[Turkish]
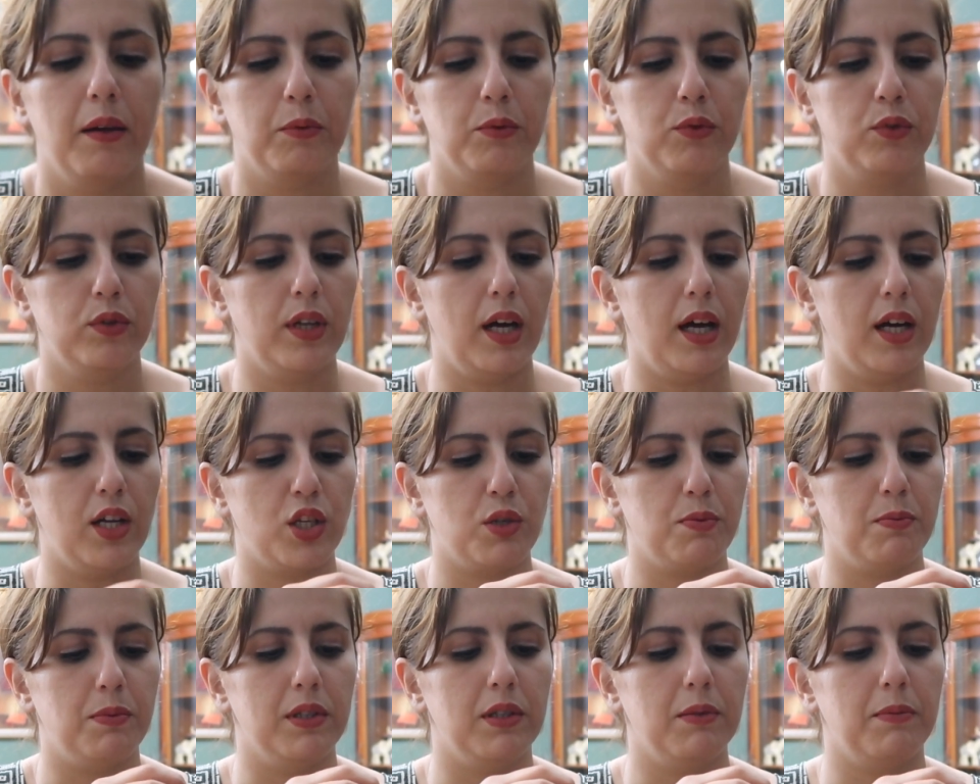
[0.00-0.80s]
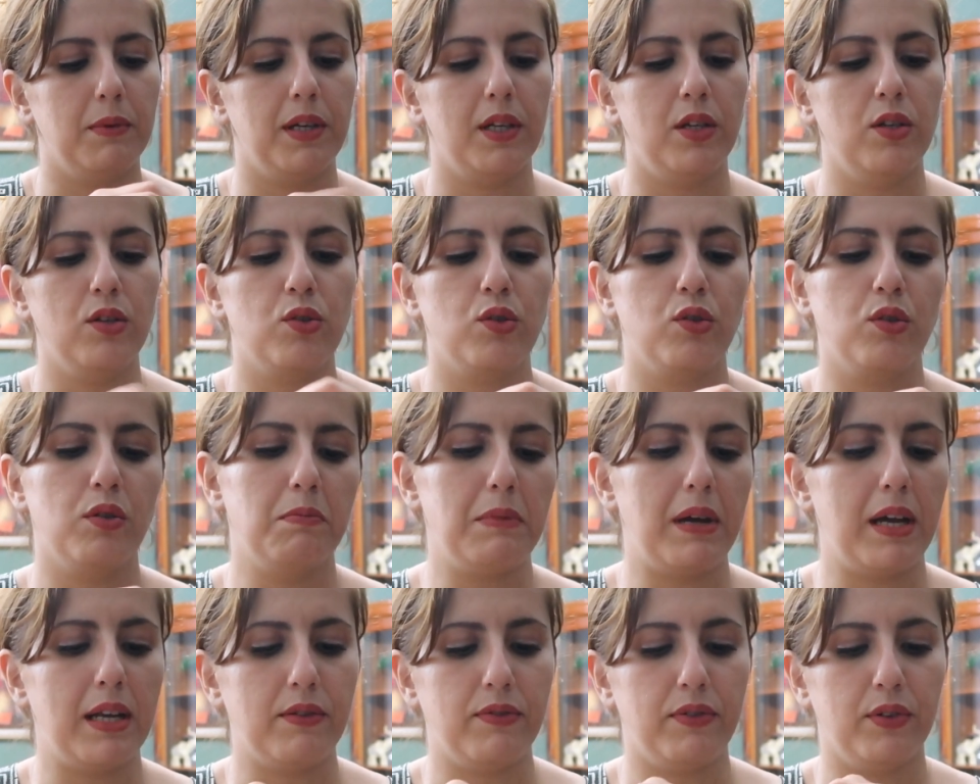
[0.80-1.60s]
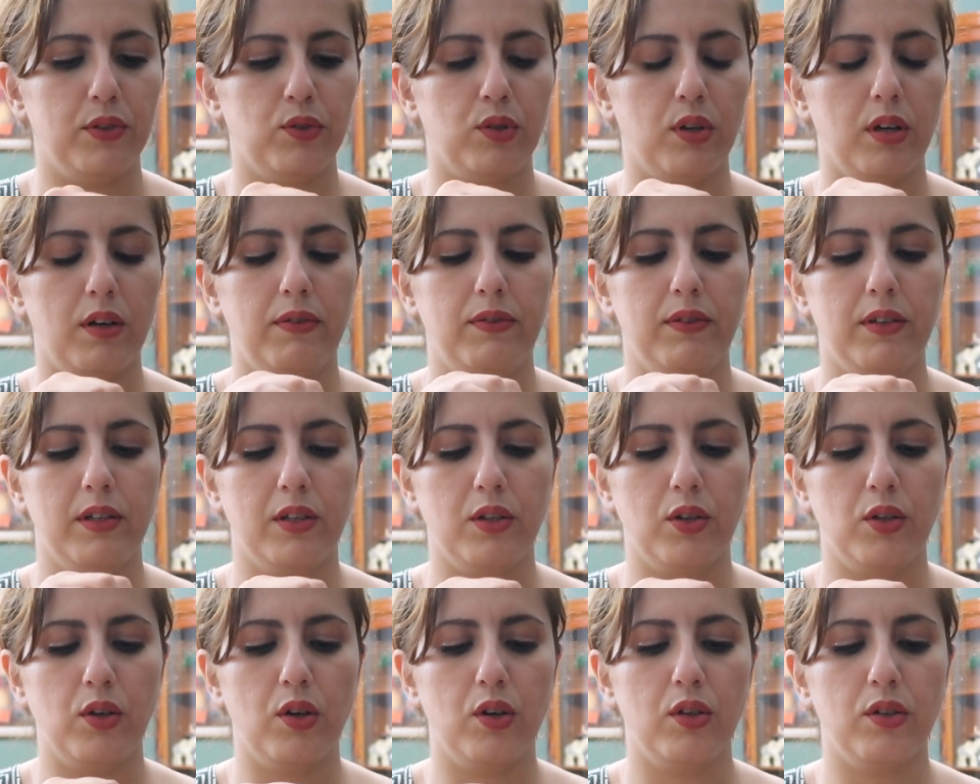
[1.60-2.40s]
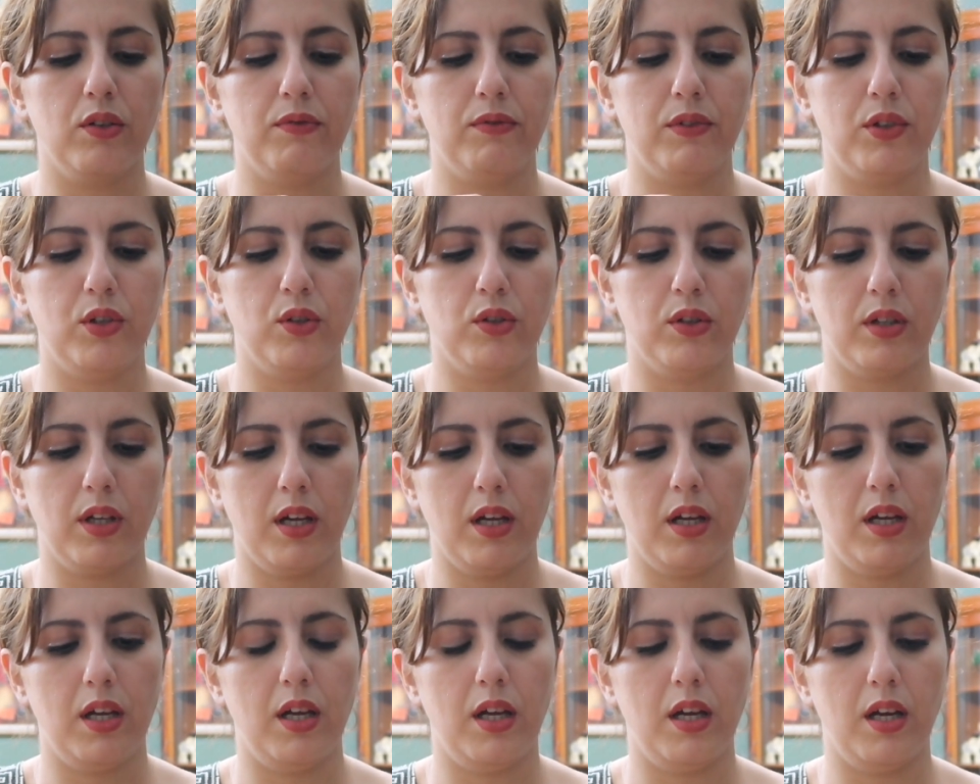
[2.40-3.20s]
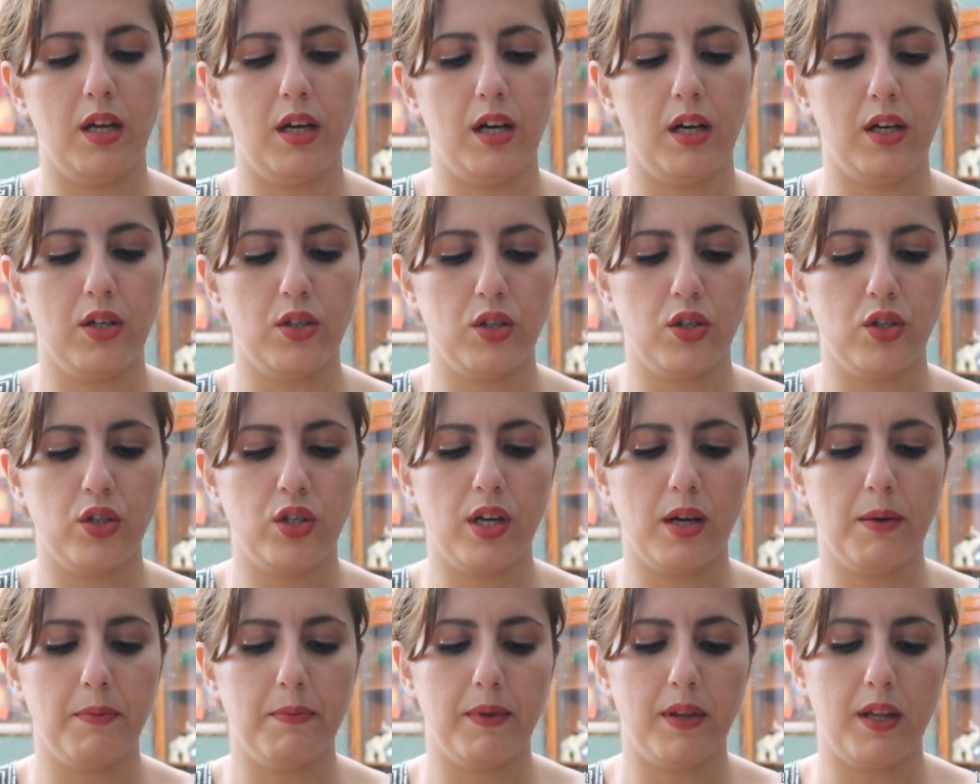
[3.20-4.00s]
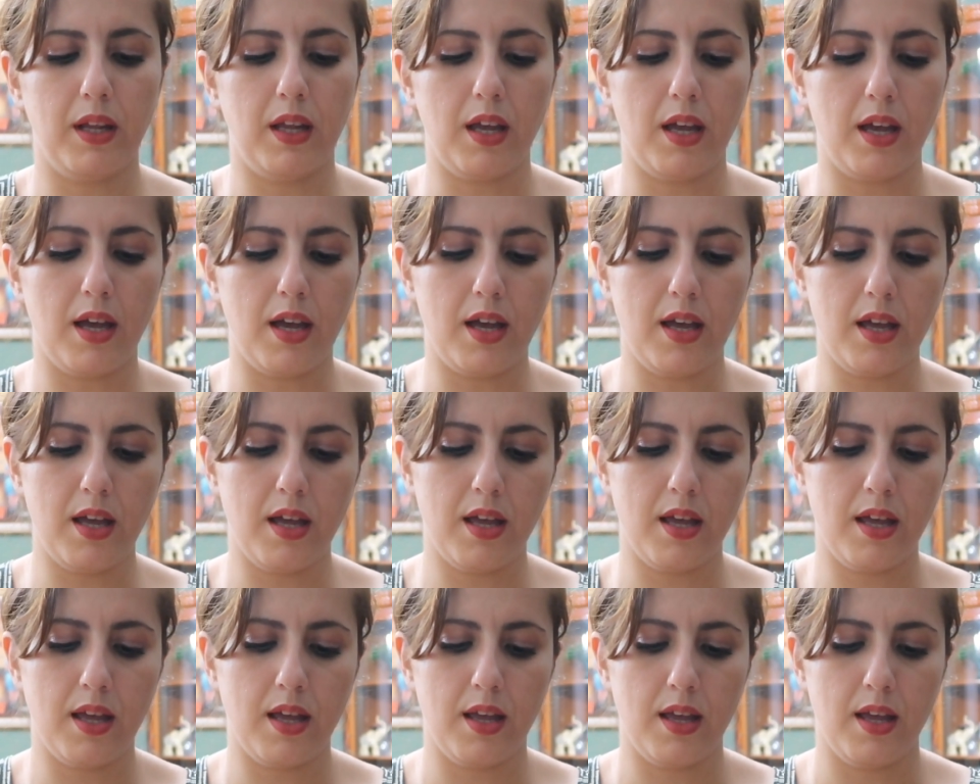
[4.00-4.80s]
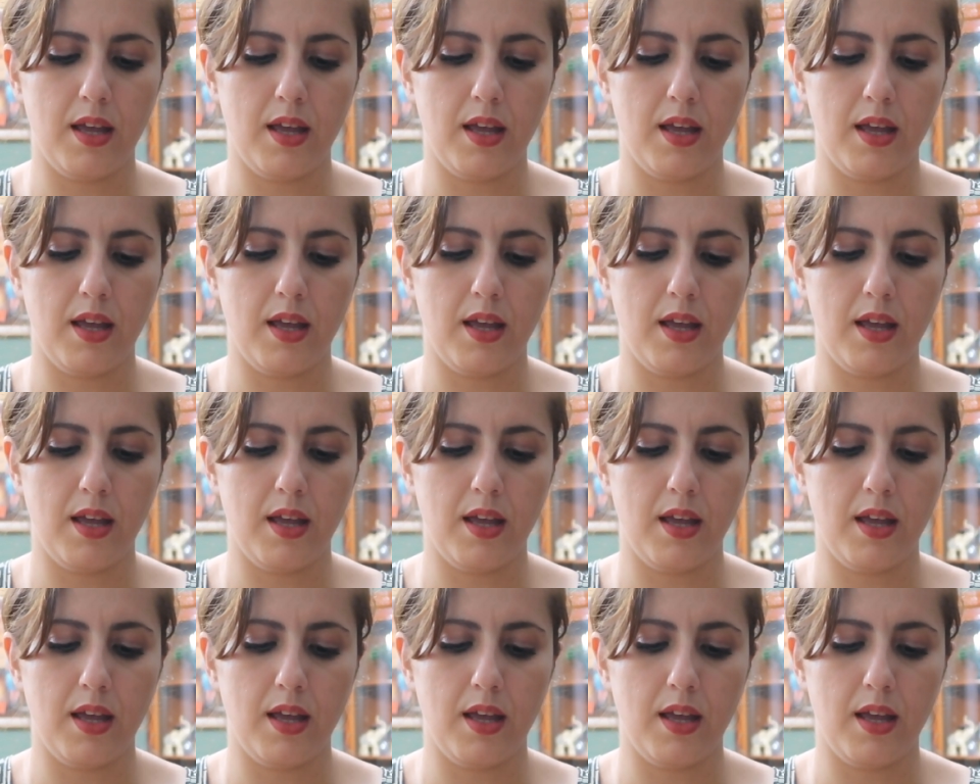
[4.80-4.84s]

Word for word: Bunu da açmadım henüz. Çünkü ben fotoğraflarını gördüm. Videoda açacağım diye.